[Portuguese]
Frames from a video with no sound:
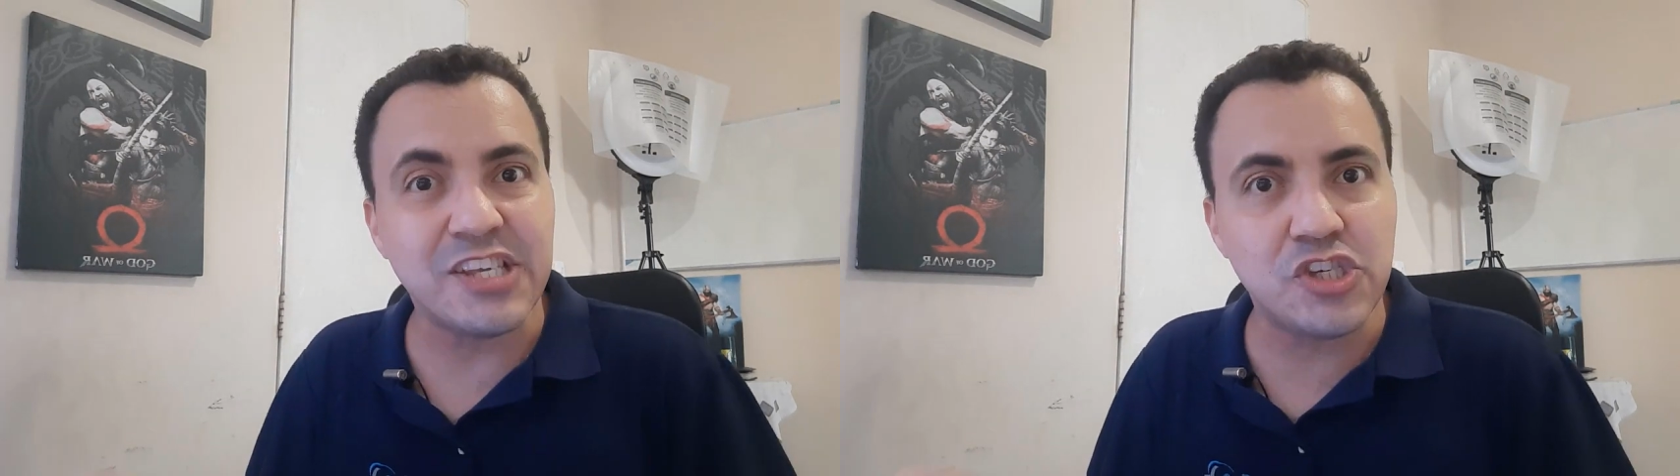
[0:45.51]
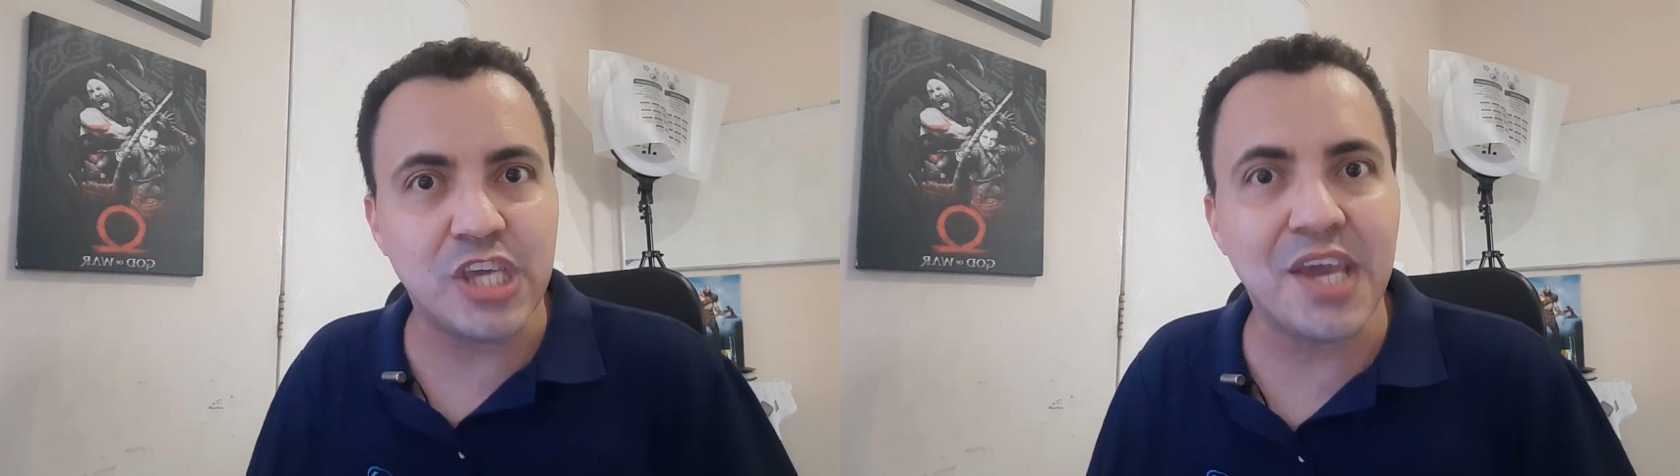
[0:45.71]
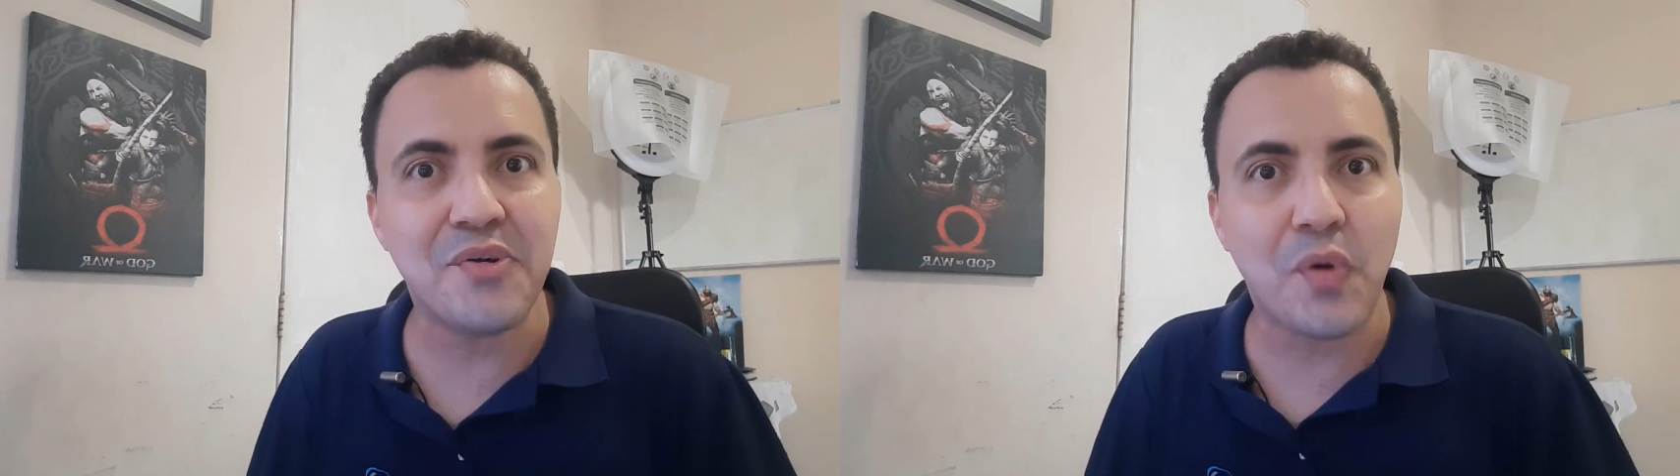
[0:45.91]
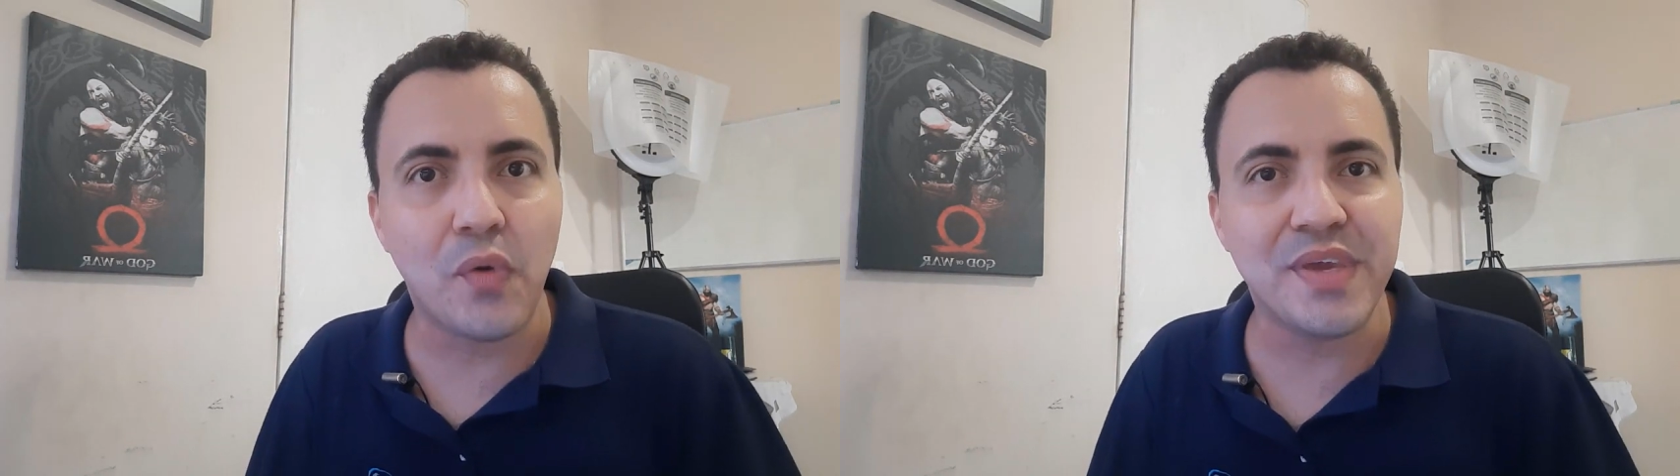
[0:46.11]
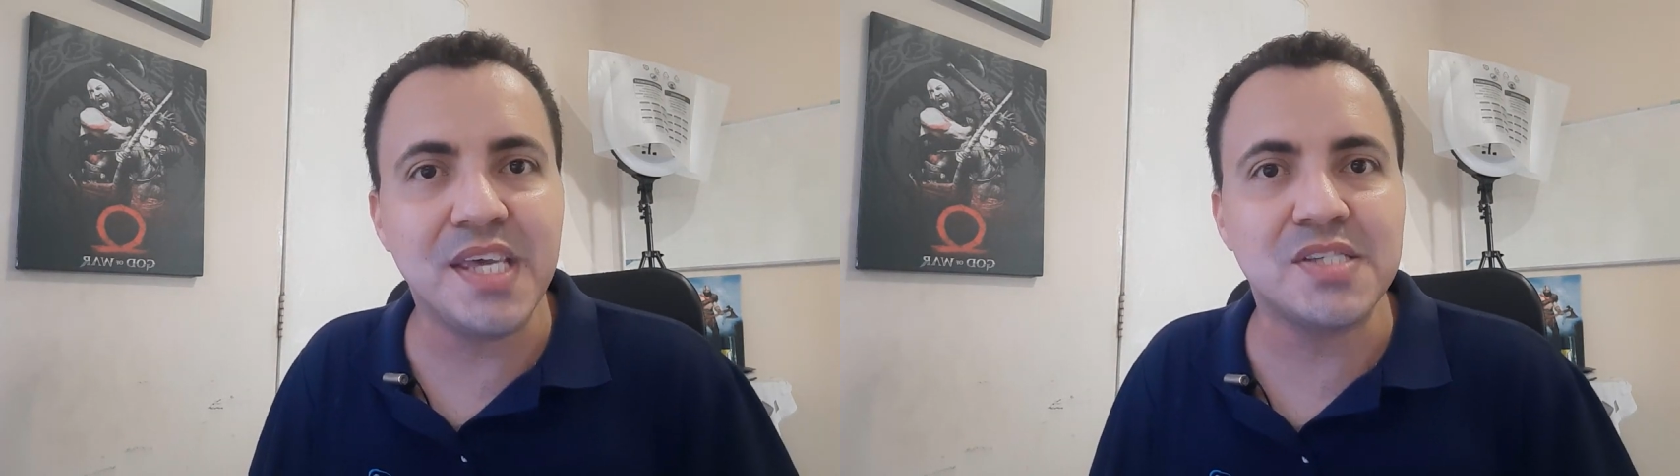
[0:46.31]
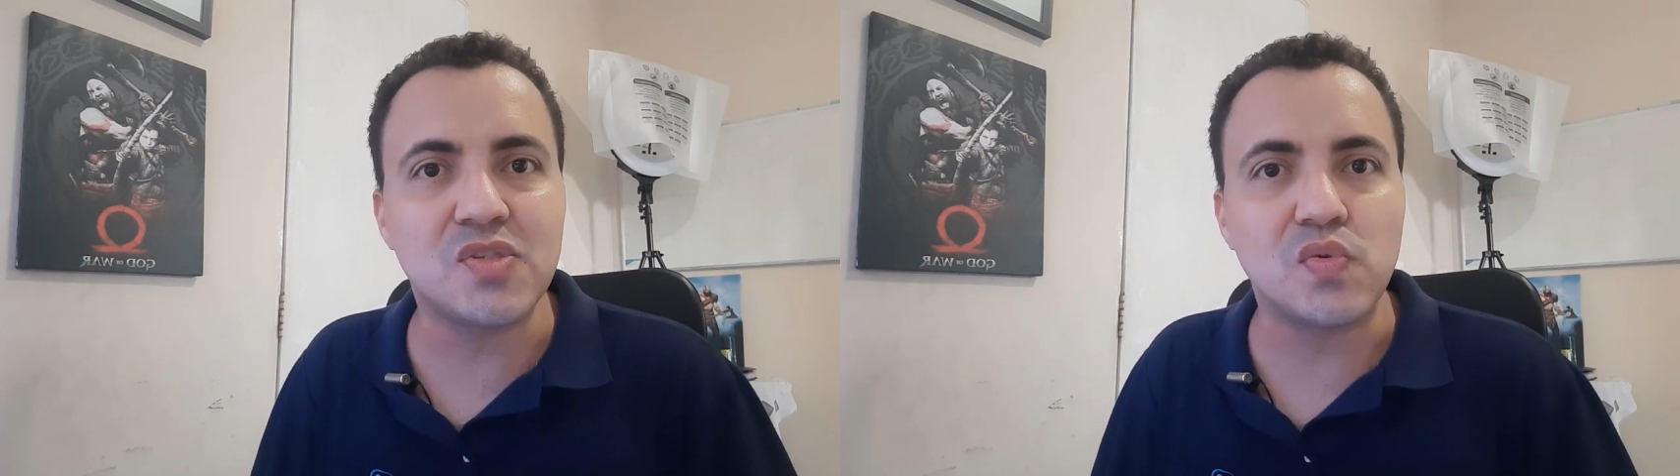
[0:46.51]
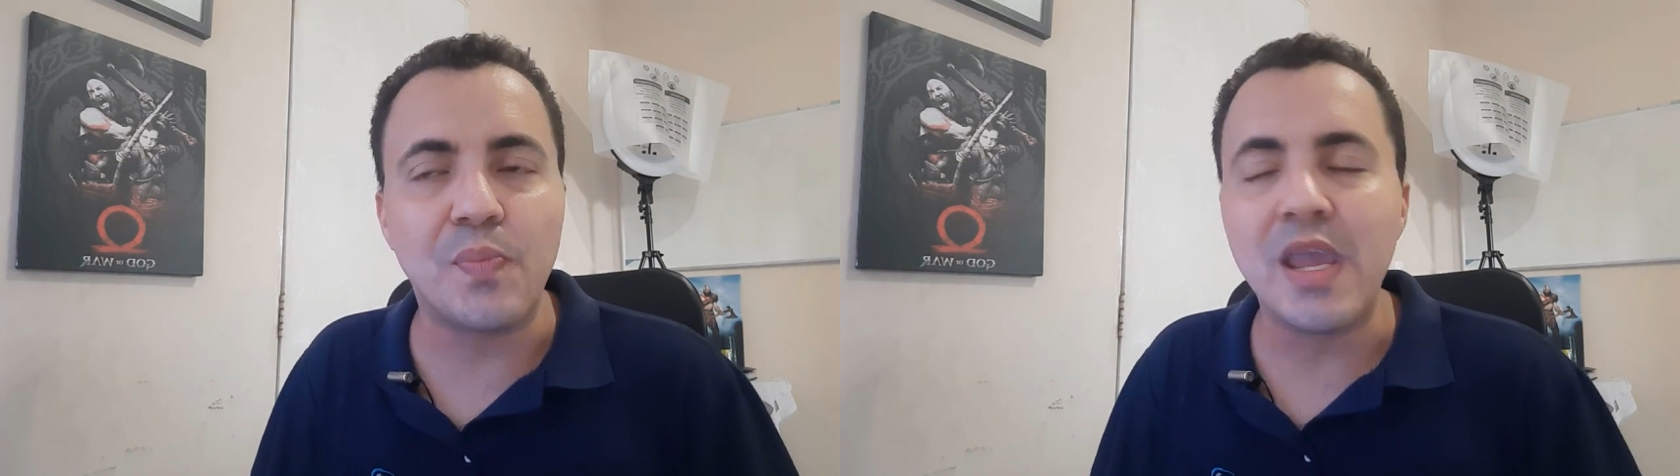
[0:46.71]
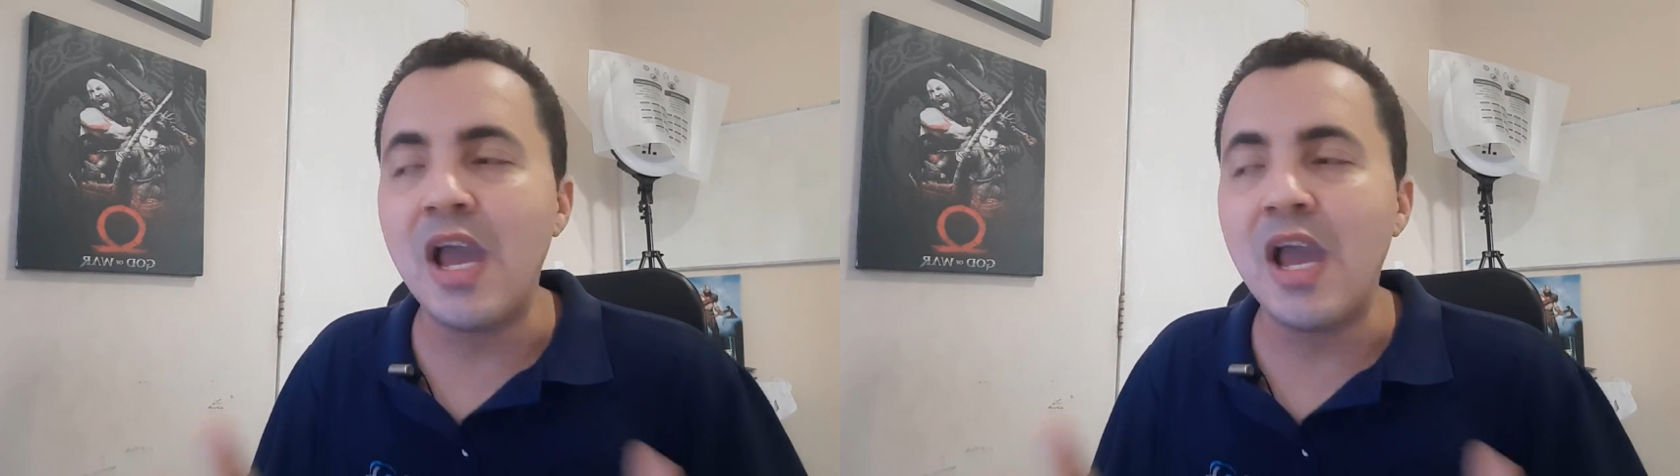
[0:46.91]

dinheiro com isso?